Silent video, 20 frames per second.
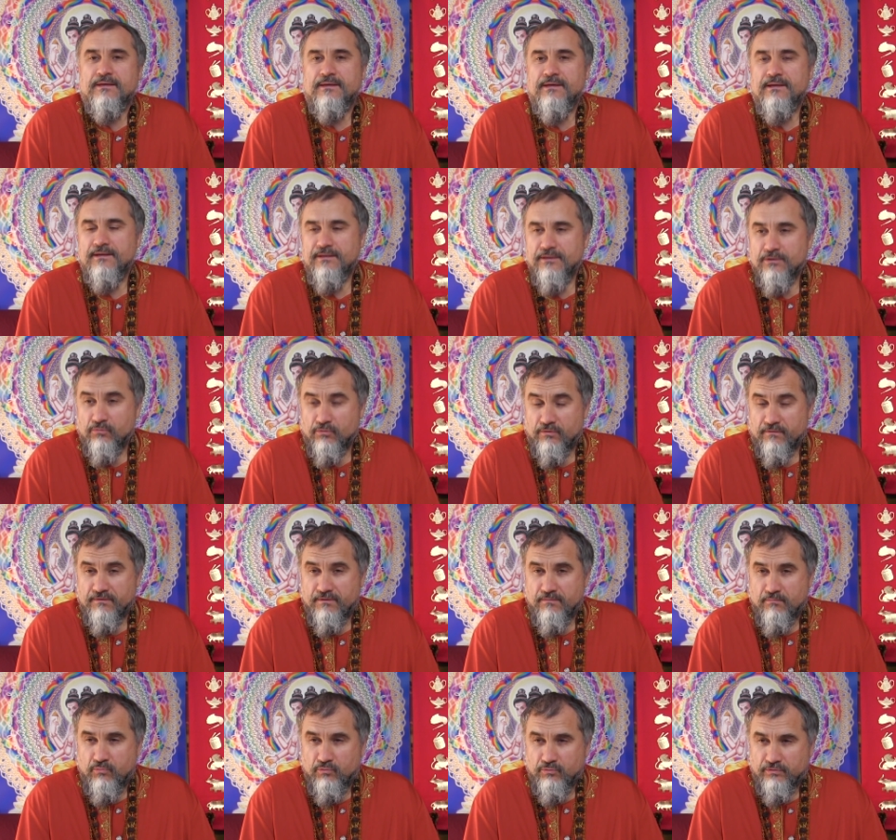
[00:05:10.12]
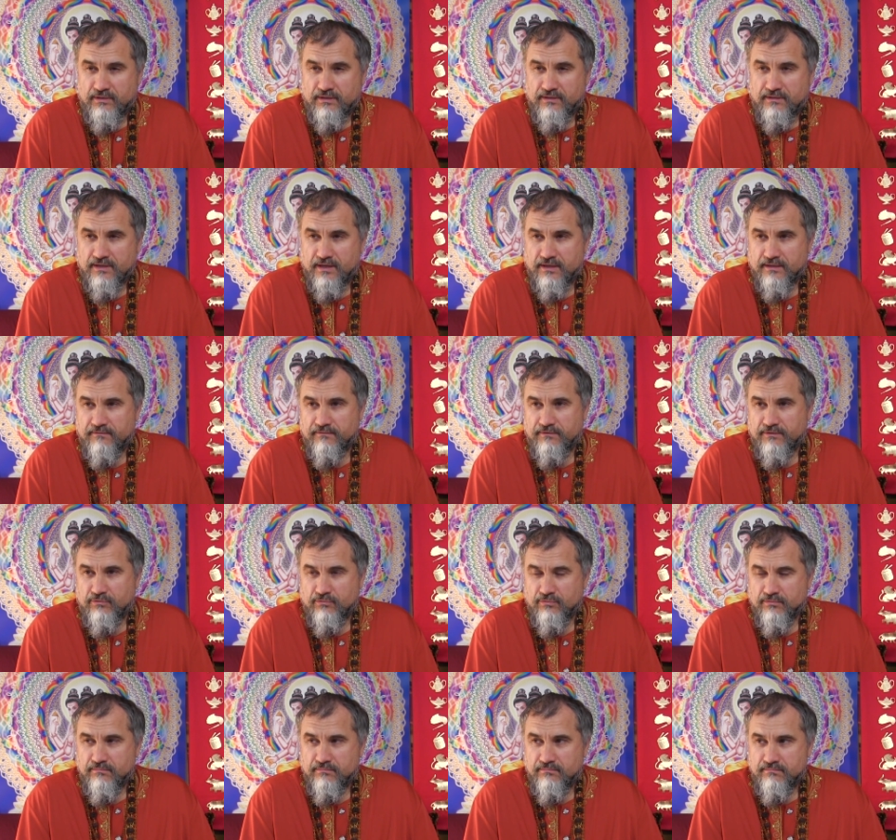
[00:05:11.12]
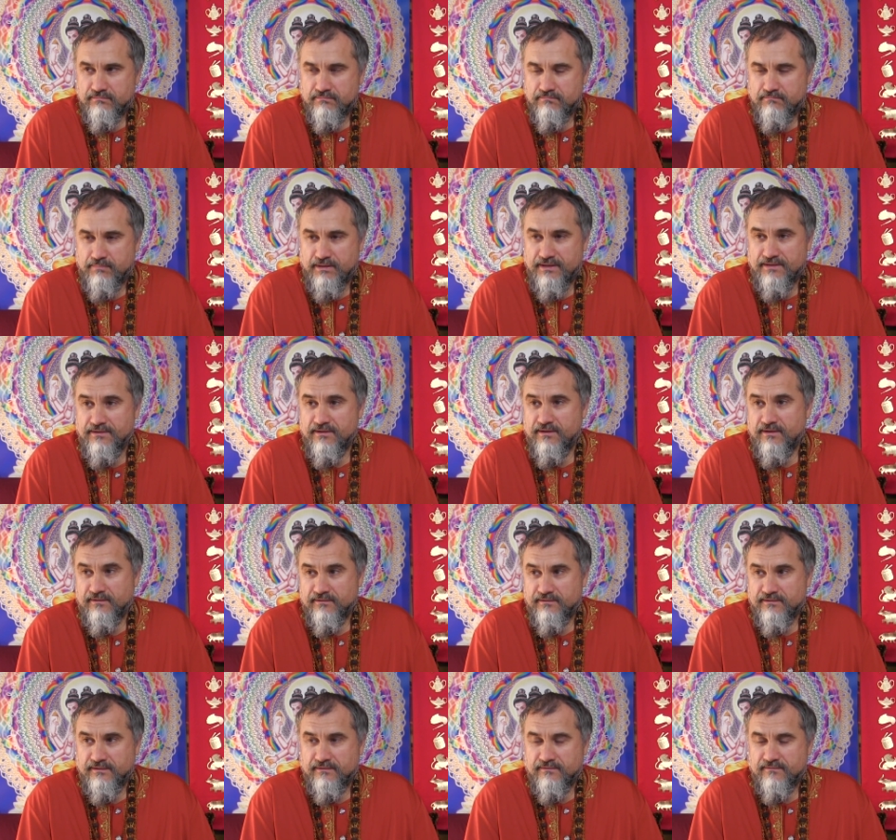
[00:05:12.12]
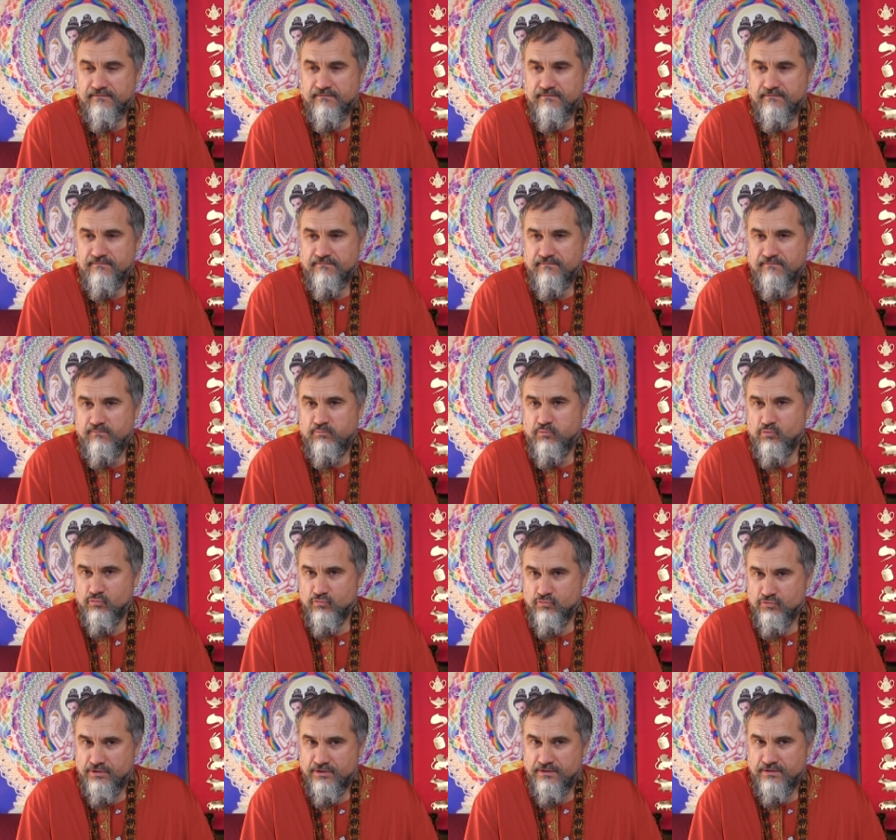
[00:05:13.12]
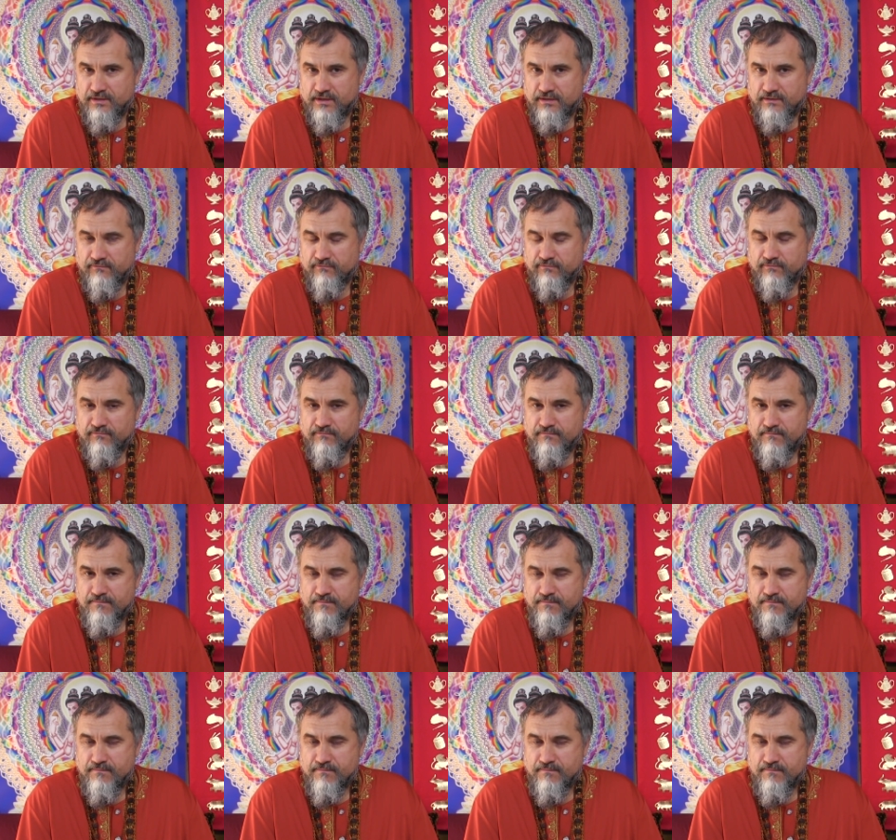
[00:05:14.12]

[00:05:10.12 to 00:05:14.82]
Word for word: или на уровне Будхи татвы, то он поднялся в Пуруша татву